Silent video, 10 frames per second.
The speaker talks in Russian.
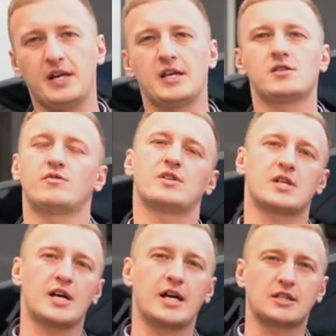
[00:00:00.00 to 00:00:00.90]
если у него есть
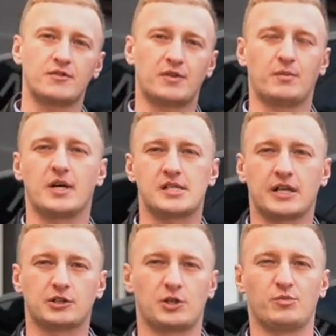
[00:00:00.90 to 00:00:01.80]
какая-то информация,
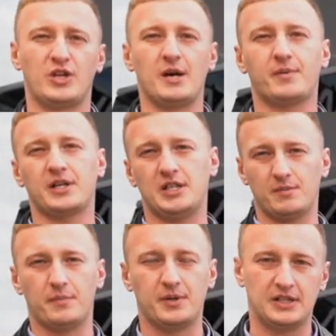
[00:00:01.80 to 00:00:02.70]
которую ему
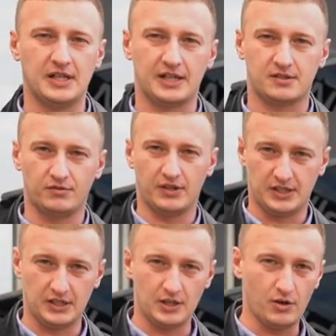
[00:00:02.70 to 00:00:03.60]
необходимо передать
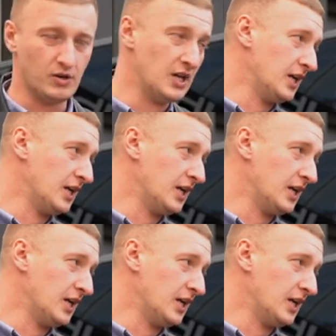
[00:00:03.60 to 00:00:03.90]
водителю,